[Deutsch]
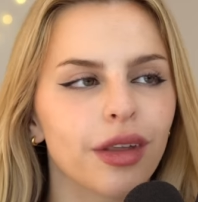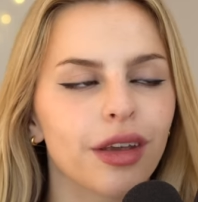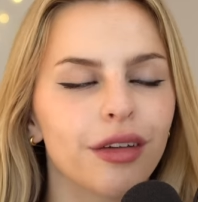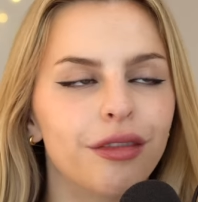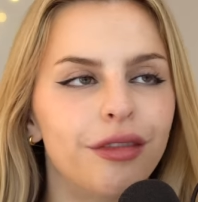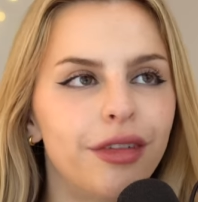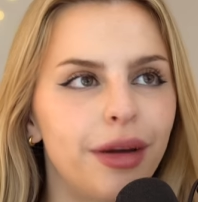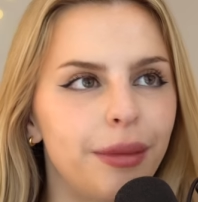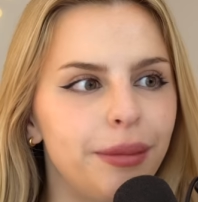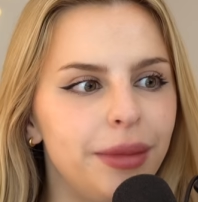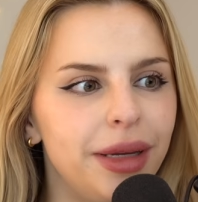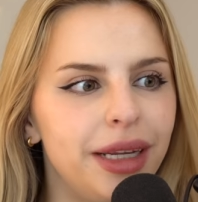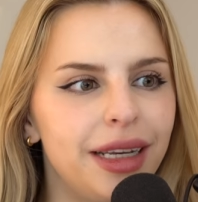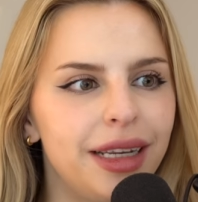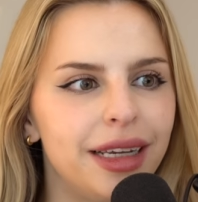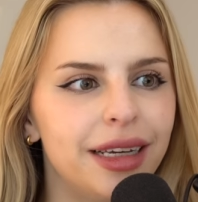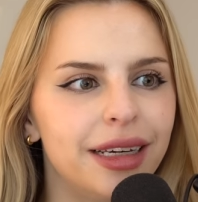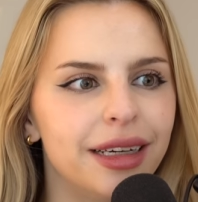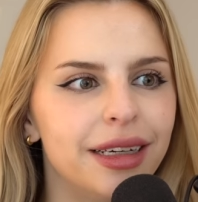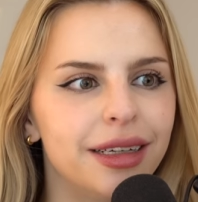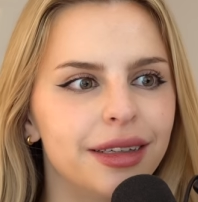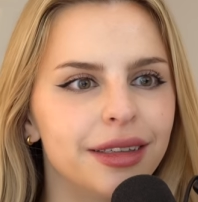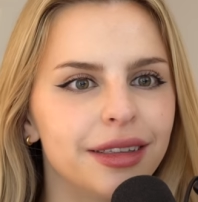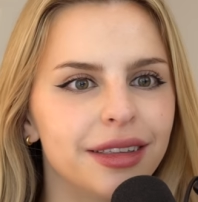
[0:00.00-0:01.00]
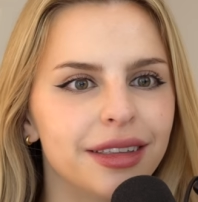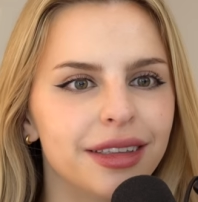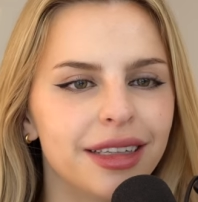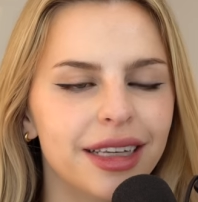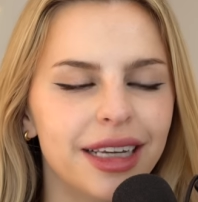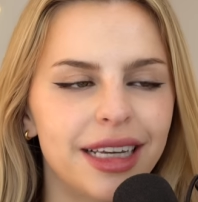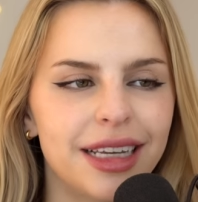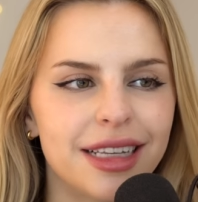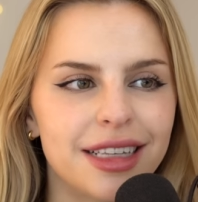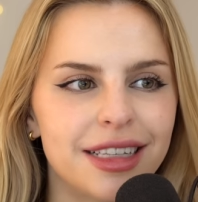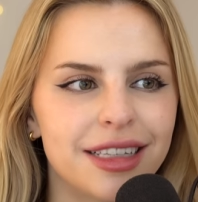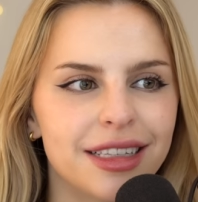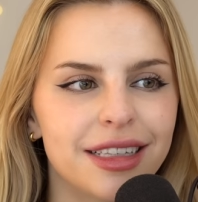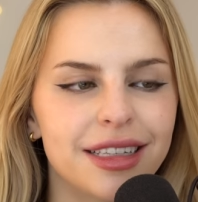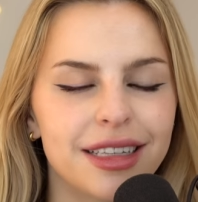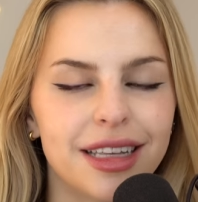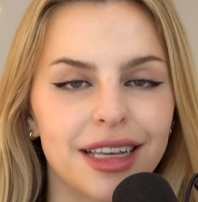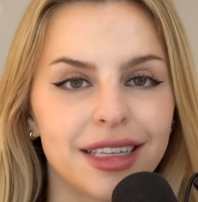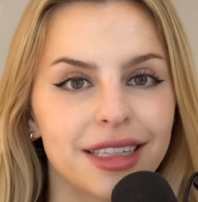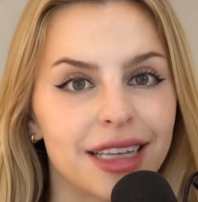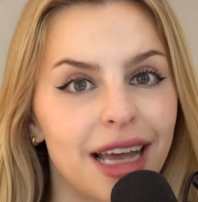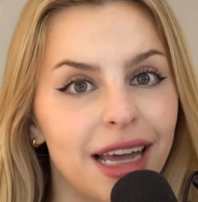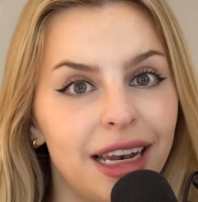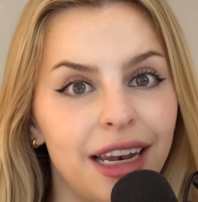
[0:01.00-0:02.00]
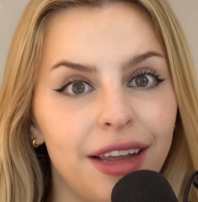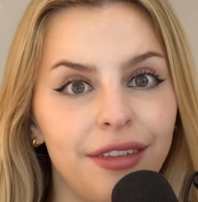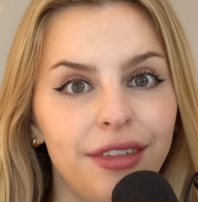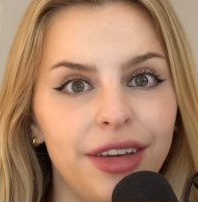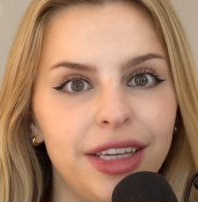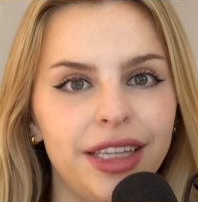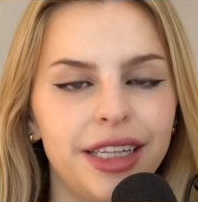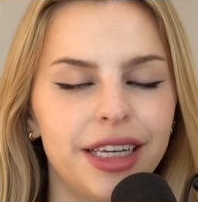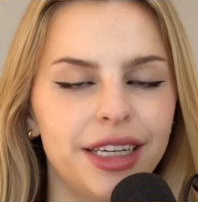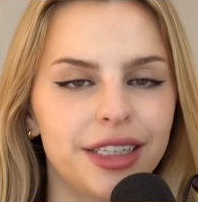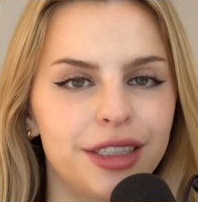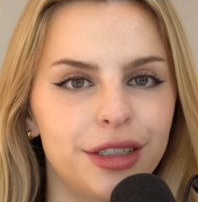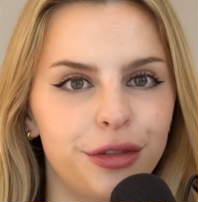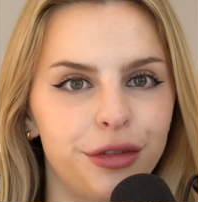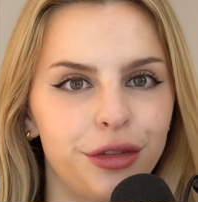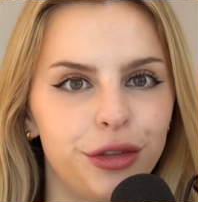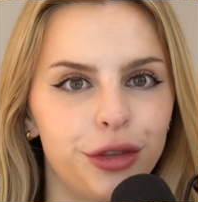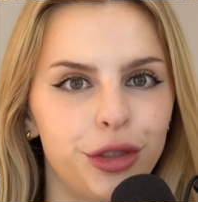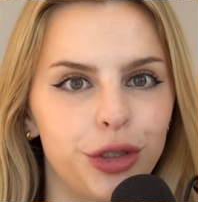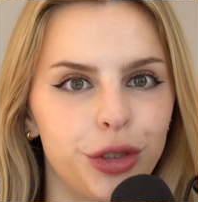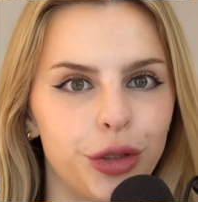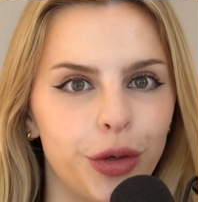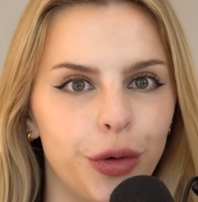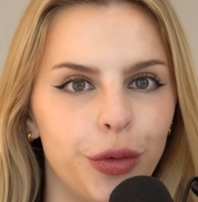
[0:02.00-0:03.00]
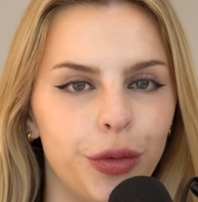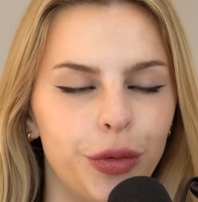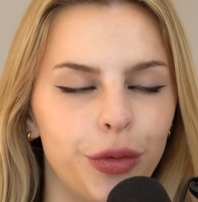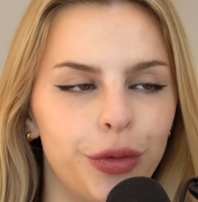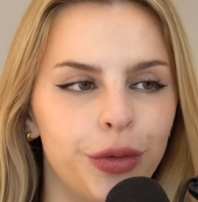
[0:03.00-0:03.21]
Familie ist das Allerwichtigste für Joe